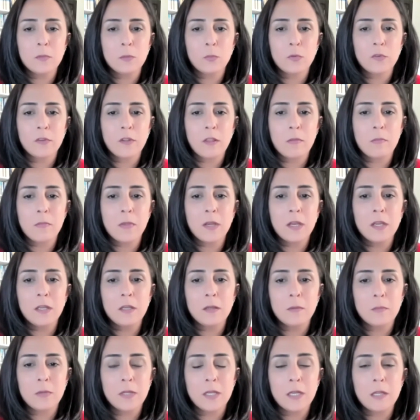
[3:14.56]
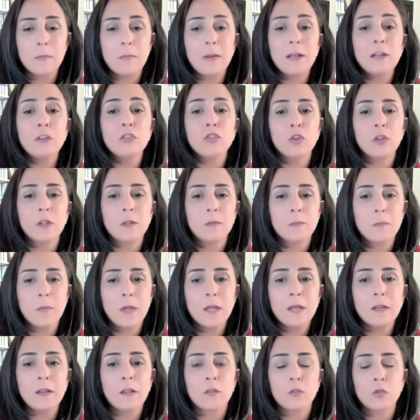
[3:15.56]
كثير من المستثمرين يمكن يبلشوا
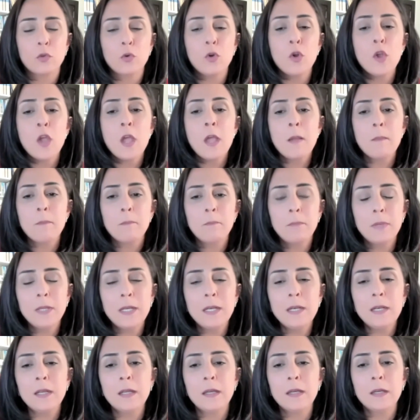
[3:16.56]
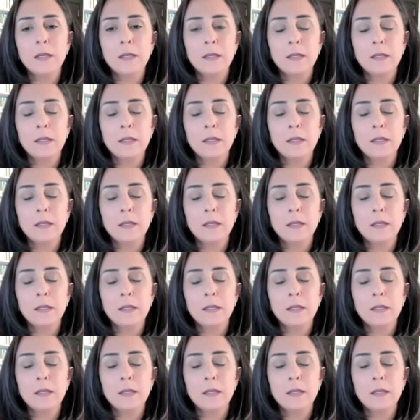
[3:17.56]
يتمركزوا بال